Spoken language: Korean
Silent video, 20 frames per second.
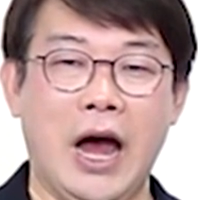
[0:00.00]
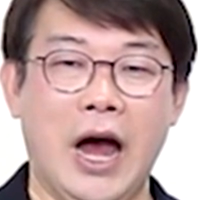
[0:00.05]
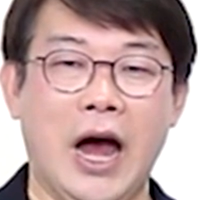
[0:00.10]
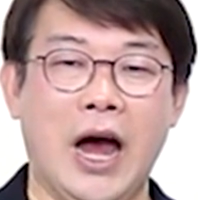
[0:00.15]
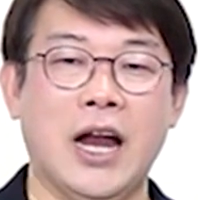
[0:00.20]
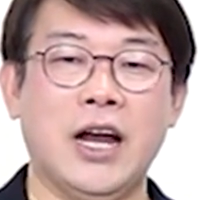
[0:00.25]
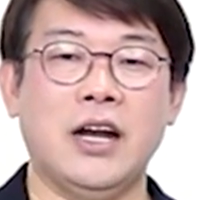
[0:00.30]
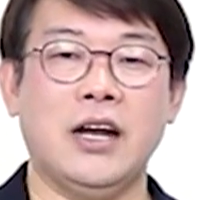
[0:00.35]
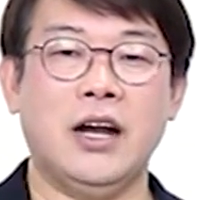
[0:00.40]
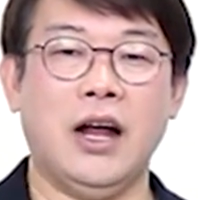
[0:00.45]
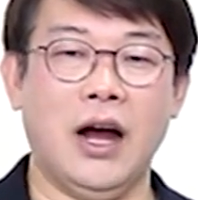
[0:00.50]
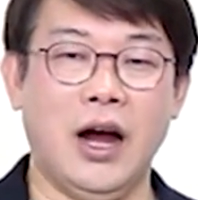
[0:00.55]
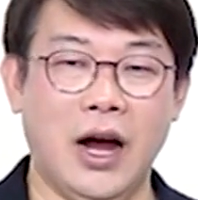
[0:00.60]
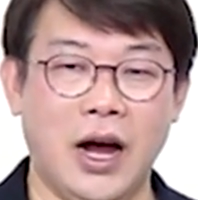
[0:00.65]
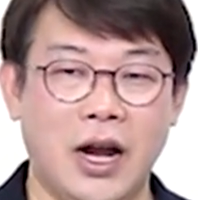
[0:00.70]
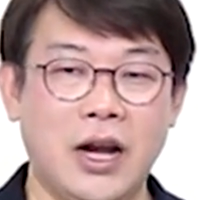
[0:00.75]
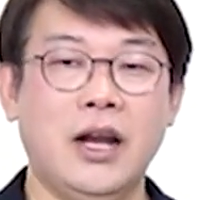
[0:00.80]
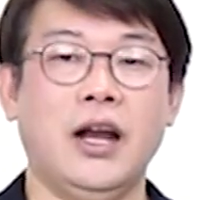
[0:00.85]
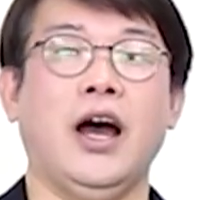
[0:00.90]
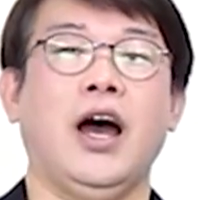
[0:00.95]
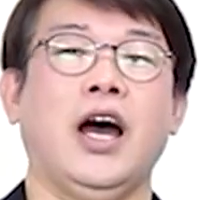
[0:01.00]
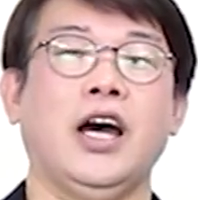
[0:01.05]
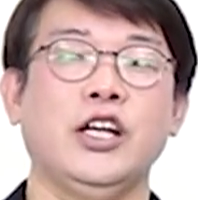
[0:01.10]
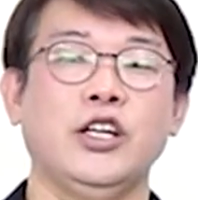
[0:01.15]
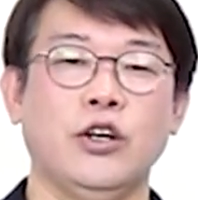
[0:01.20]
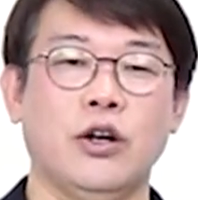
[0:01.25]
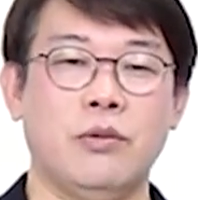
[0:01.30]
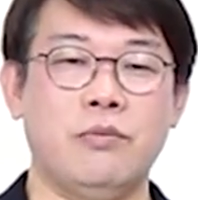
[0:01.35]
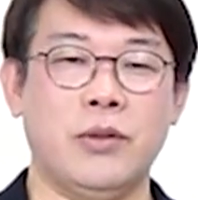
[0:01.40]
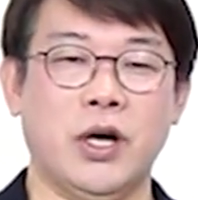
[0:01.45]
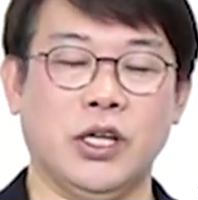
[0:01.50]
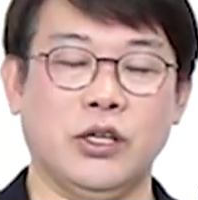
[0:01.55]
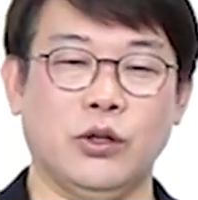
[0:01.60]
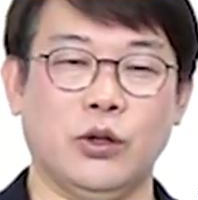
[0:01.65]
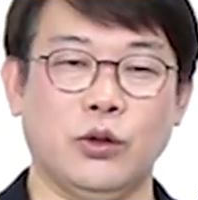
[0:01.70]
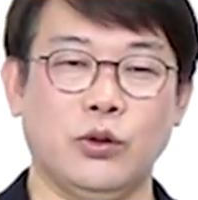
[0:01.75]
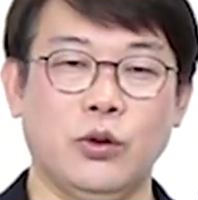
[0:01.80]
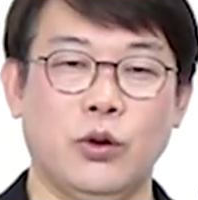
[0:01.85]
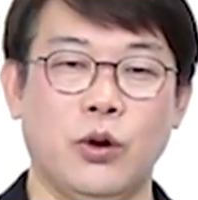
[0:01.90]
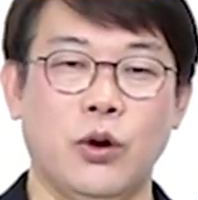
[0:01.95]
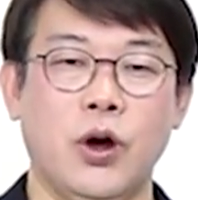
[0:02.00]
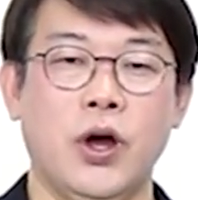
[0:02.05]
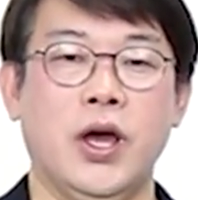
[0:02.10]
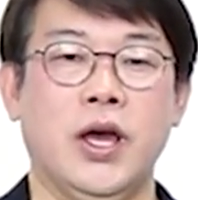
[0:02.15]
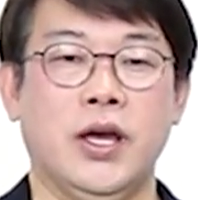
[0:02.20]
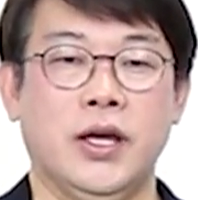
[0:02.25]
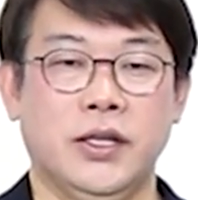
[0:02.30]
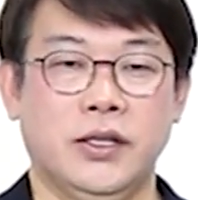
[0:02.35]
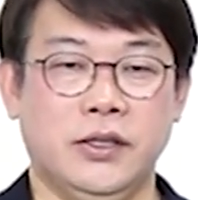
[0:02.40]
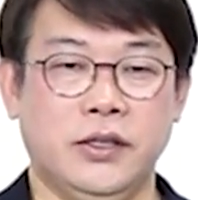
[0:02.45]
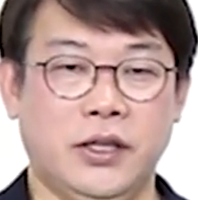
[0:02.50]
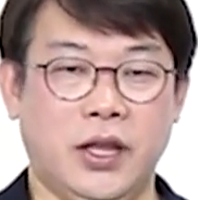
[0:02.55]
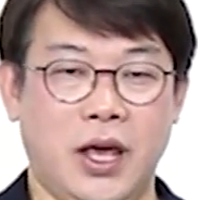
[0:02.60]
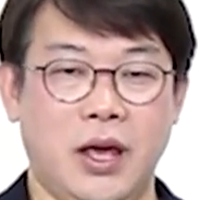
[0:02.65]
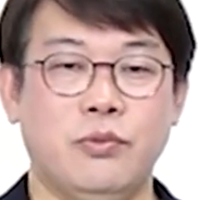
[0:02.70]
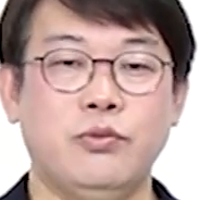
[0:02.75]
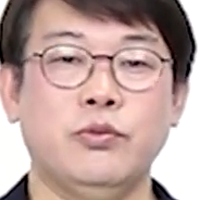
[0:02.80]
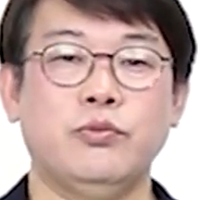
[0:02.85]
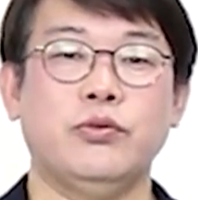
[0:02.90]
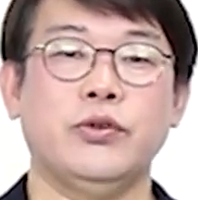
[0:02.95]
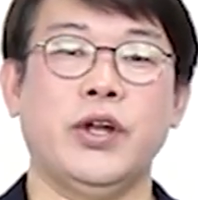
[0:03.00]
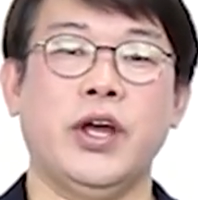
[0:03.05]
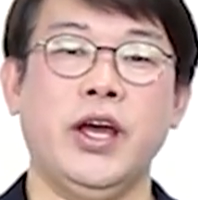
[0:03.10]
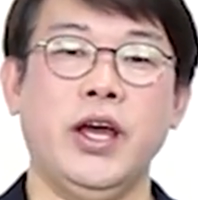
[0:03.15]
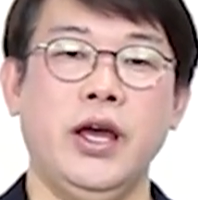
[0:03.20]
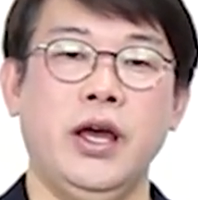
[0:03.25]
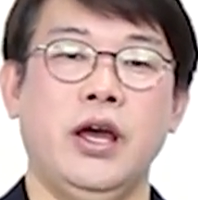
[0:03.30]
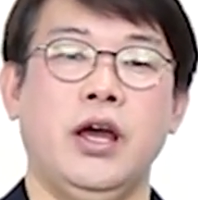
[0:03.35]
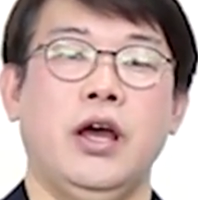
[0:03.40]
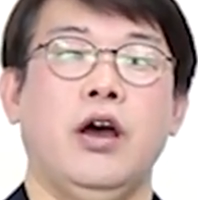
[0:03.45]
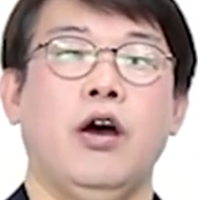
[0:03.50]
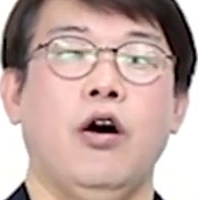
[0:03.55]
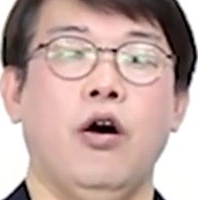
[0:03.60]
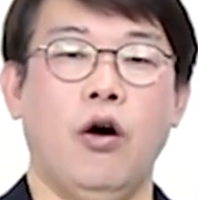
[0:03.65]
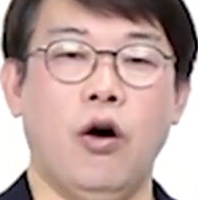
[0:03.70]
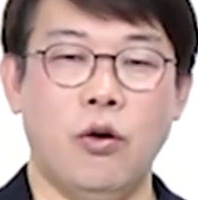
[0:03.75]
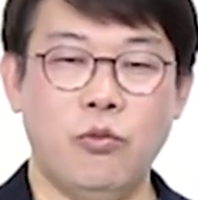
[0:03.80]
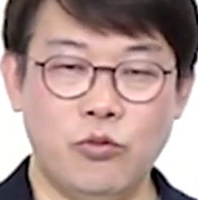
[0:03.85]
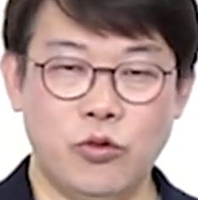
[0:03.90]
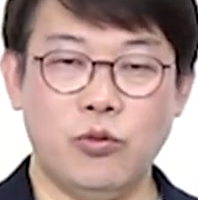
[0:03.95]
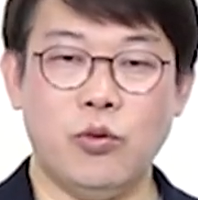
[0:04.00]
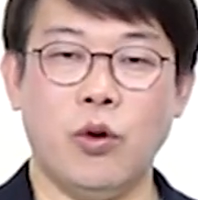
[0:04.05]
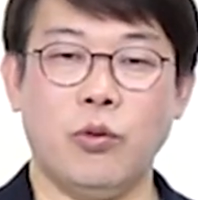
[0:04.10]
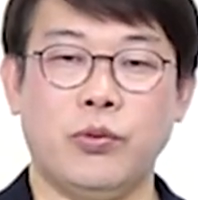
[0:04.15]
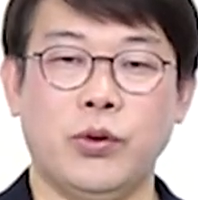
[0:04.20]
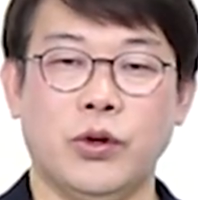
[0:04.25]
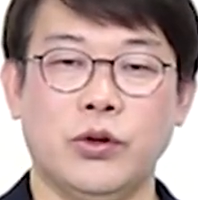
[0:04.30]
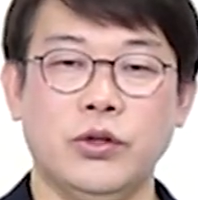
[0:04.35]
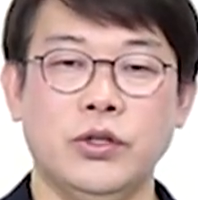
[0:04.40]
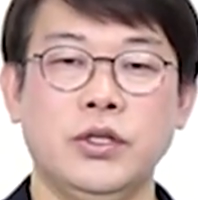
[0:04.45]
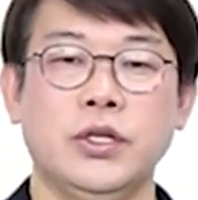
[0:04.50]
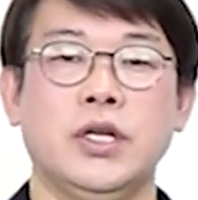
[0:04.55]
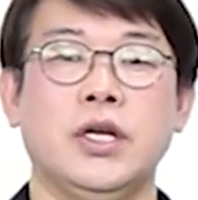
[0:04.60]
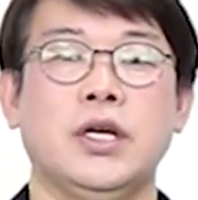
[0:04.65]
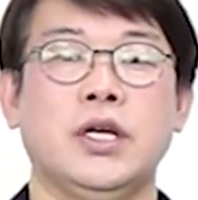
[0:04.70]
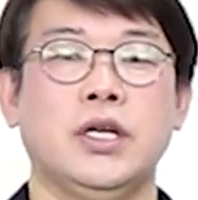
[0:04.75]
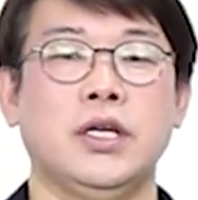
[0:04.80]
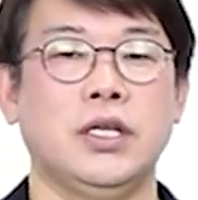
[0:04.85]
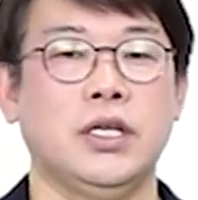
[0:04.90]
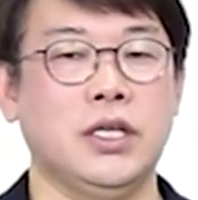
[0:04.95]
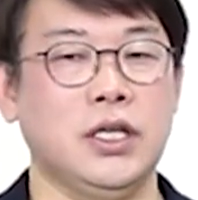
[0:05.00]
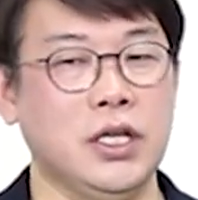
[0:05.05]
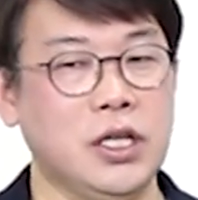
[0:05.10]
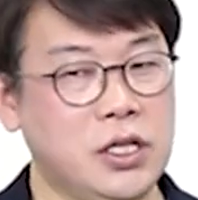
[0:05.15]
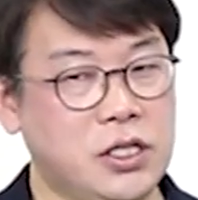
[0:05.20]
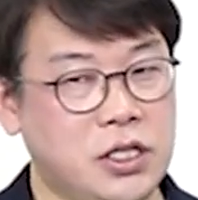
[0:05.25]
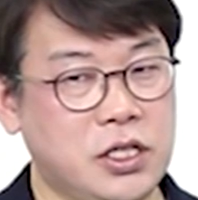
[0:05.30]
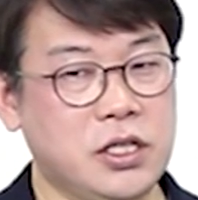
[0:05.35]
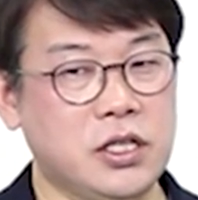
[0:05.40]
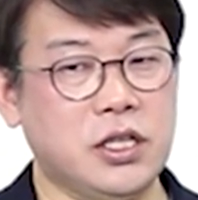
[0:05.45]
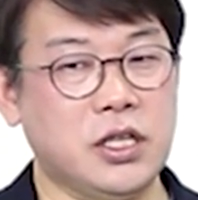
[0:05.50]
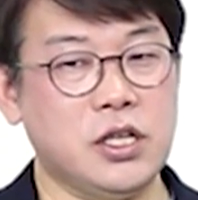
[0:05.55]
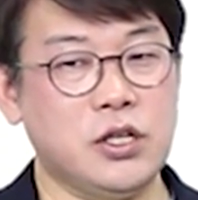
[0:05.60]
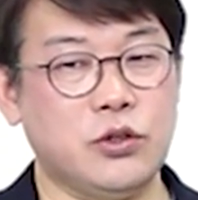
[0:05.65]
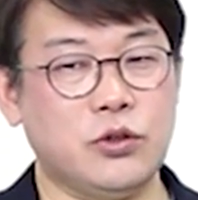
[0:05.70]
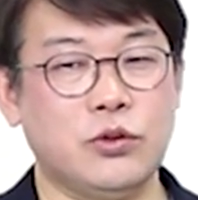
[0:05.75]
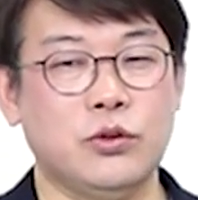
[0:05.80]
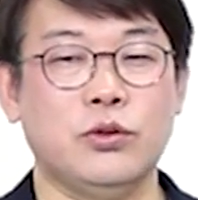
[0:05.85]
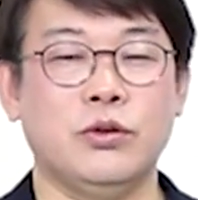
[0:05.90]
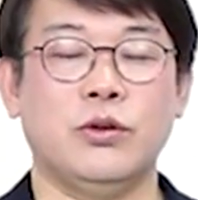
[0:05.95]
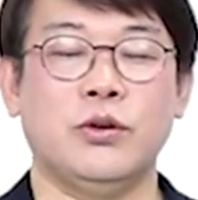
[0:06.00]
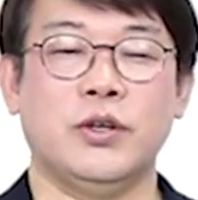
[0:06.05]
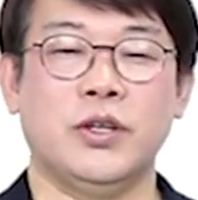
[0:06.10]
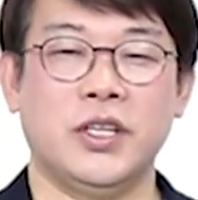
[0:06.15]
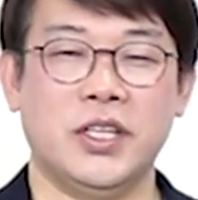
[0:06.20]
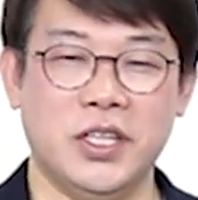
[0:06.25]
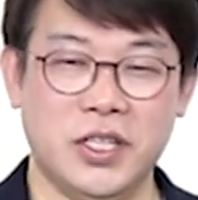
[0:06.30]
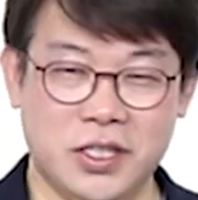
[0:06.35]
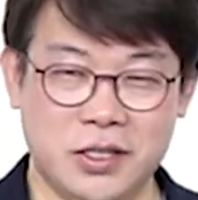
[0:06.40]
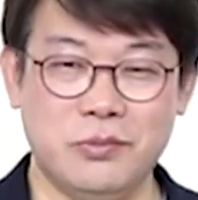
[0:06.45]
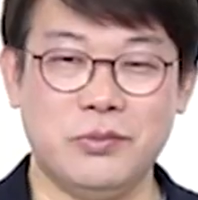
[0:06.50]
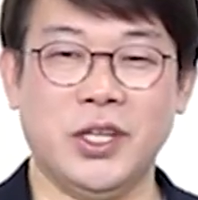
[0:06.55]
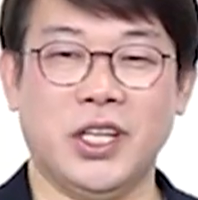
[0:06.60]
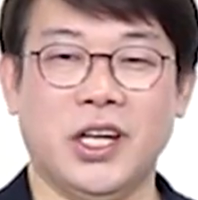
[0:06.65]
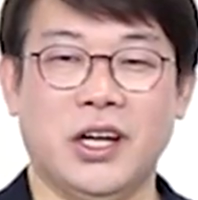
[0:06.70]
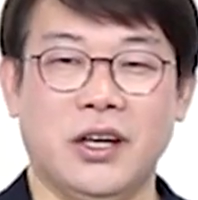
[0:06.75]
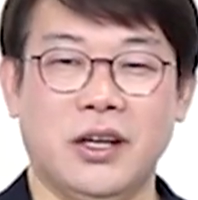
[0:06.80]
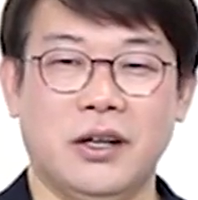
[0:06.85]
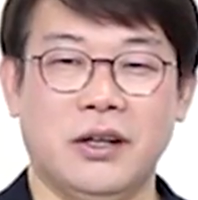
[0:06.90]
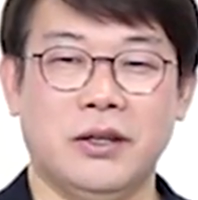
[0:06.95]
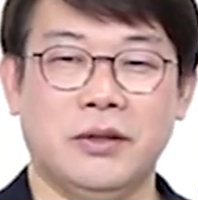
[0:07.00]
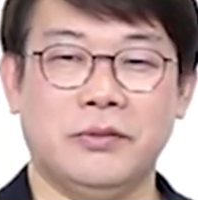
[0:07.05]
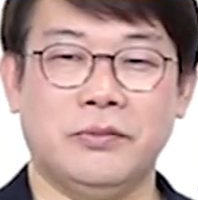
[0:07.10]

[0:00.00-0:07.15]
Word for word: RR 하는 것만으로도 대부분의 업무 목표는 일치시킬 수 있습니다.